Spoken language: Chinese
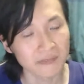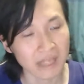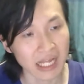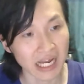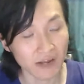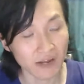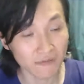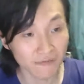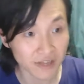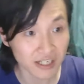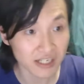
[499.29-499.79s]
还
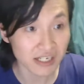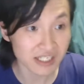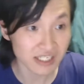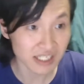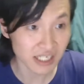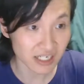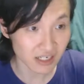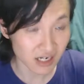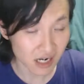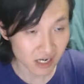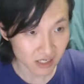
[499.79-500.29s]
要分的一
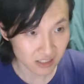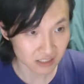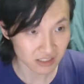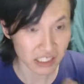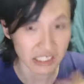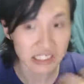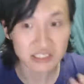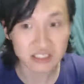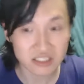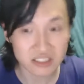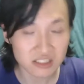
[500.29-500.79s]
些，
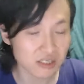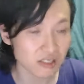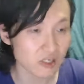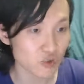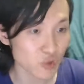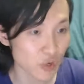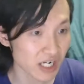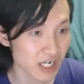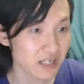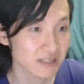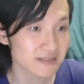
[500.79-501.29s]
它
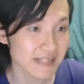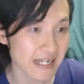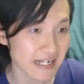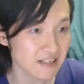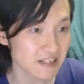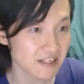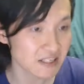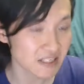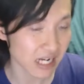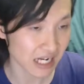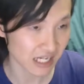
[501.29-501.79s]
学科再
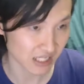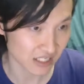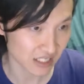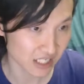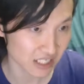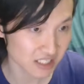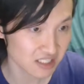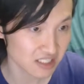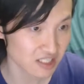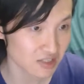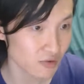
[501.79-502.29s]
生产的一些
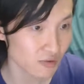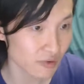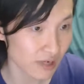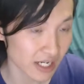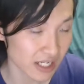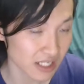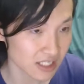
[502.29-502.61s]
机会、